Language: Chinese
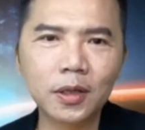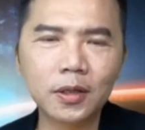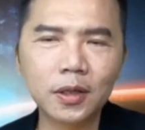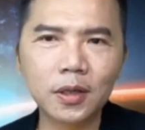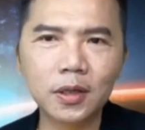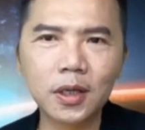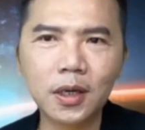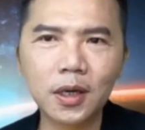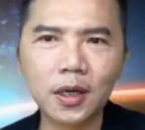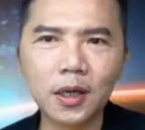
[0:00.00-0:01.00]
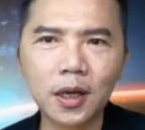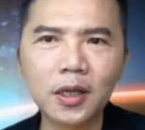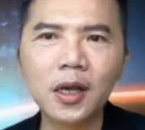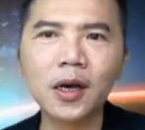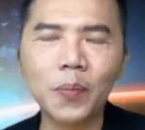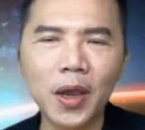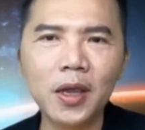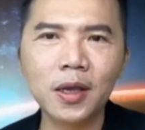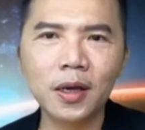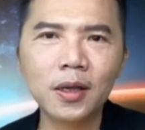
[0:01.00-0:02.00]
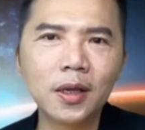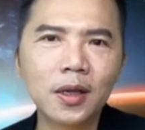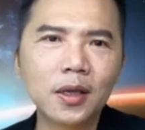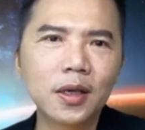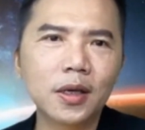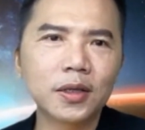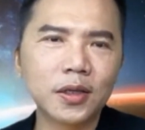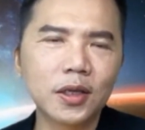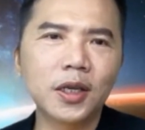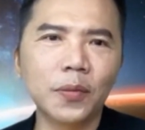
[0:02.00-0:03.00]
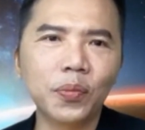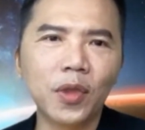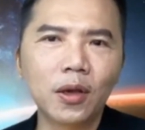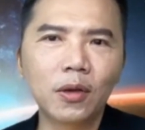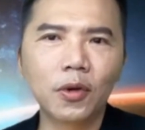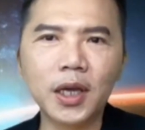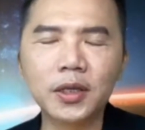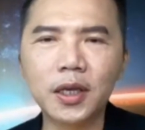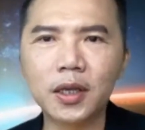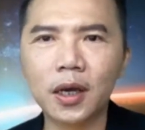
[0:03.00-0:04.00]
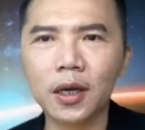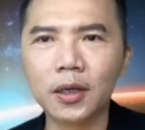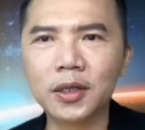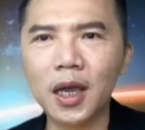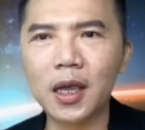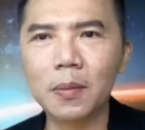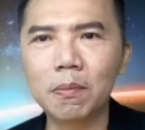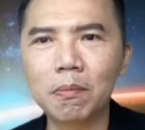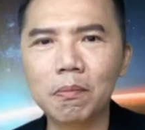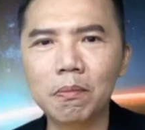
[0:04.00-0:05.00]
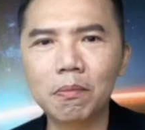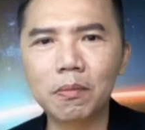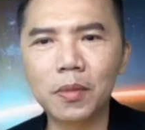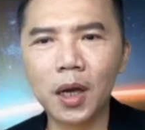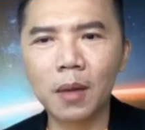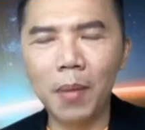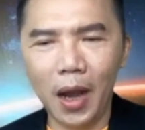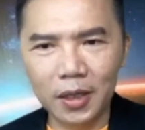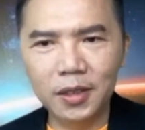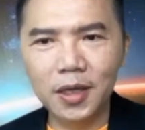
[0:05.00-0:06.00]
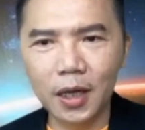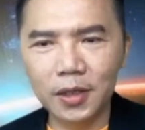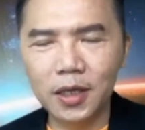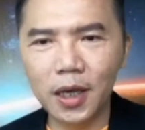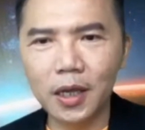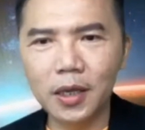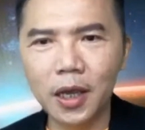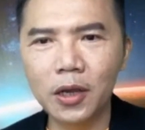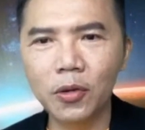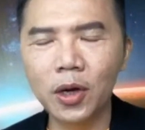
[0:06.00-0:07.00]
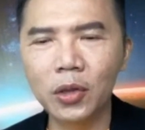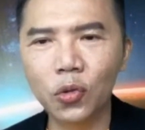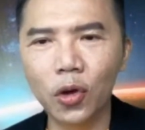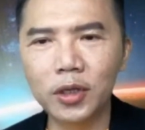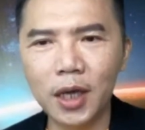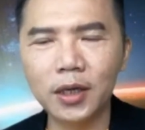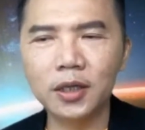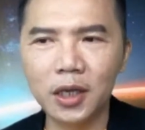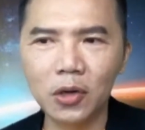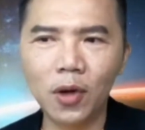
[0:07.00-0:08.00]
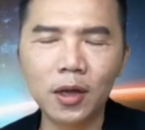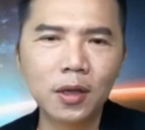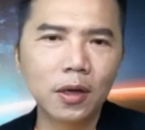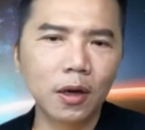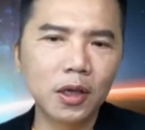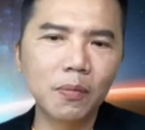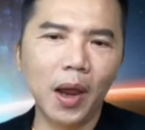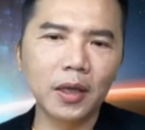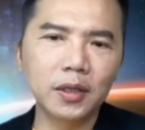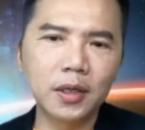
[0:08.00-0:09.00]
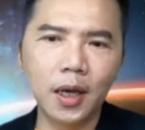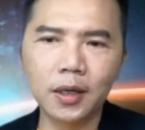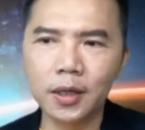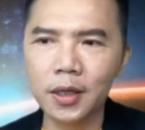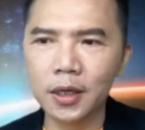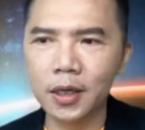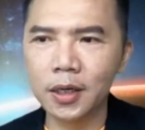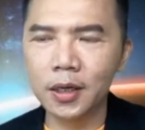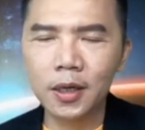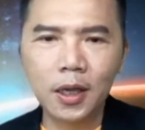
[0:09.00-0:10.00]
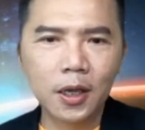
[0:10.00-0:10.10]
这是一个很可悲的一个事情。我相信，呃，在。呃，马来西亚现在也有很多这样的情况哦，因为马来西亚的那个